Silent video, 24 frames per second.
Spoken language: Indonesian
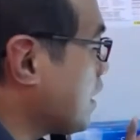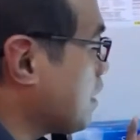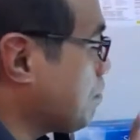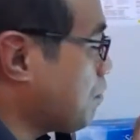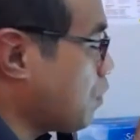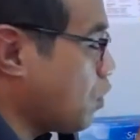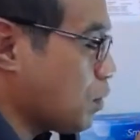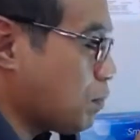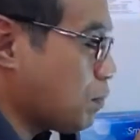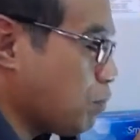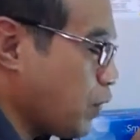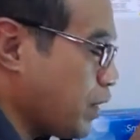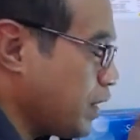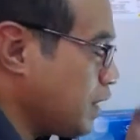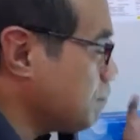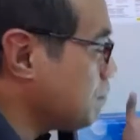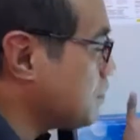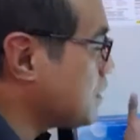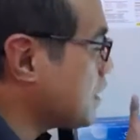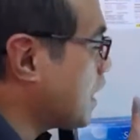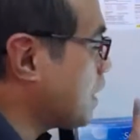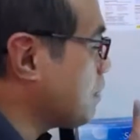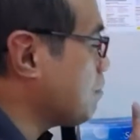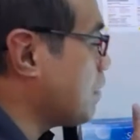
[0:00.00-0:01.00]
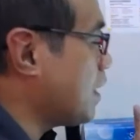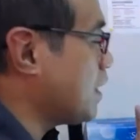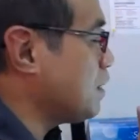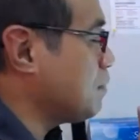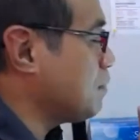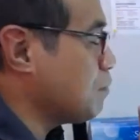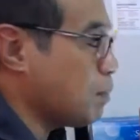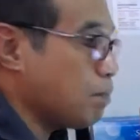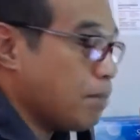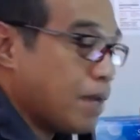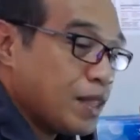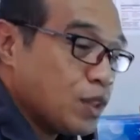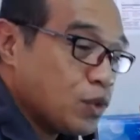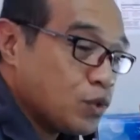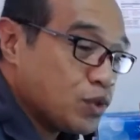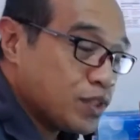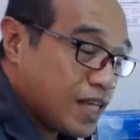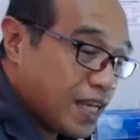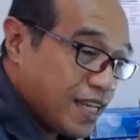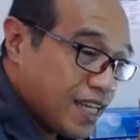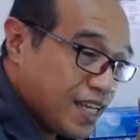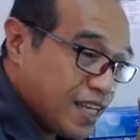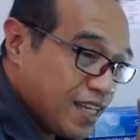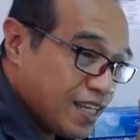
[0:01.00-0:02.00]
karena PowerPoint sangat membantu
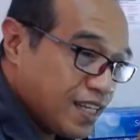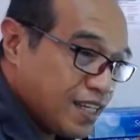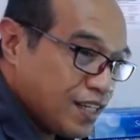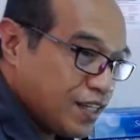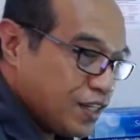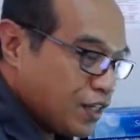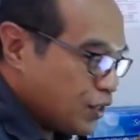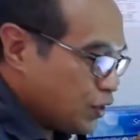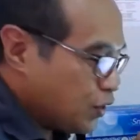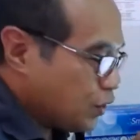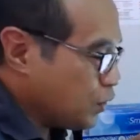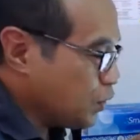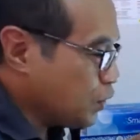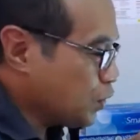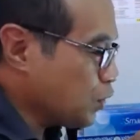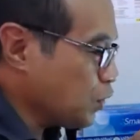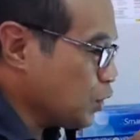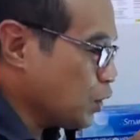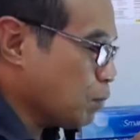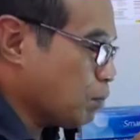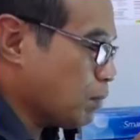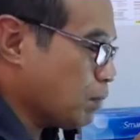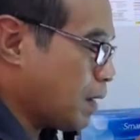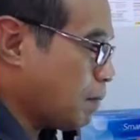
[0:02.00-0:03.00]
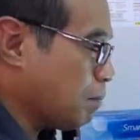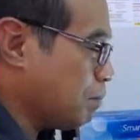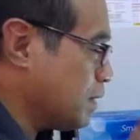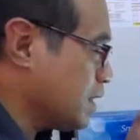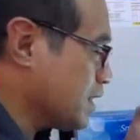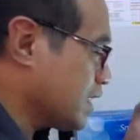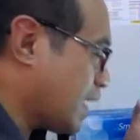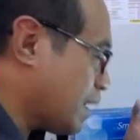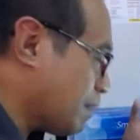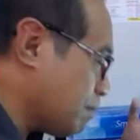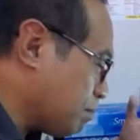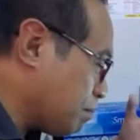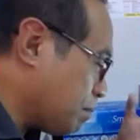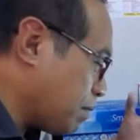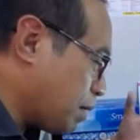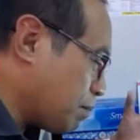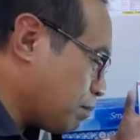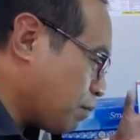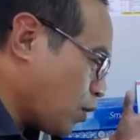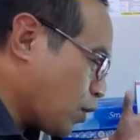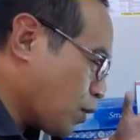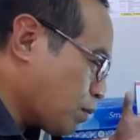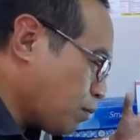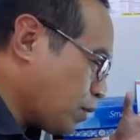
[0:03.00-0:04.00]
saya untuk menampilkan eh,
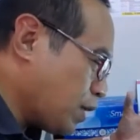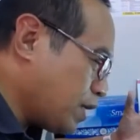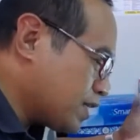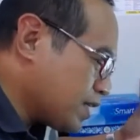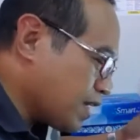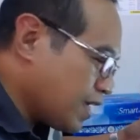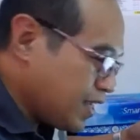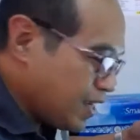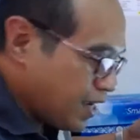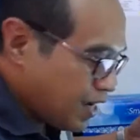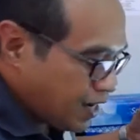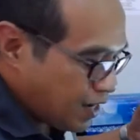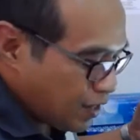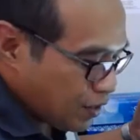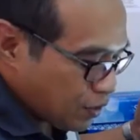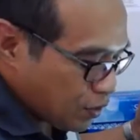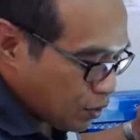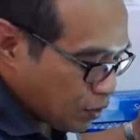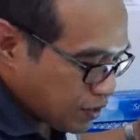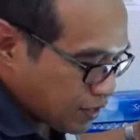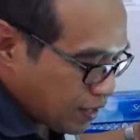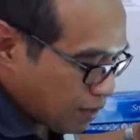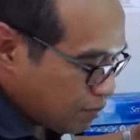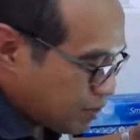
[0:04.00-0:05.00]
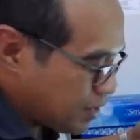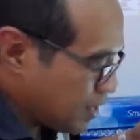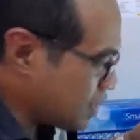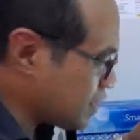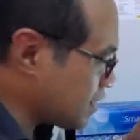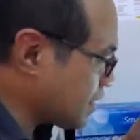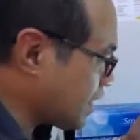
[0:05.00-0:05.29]
PowerPoint saya, untuk saya bisa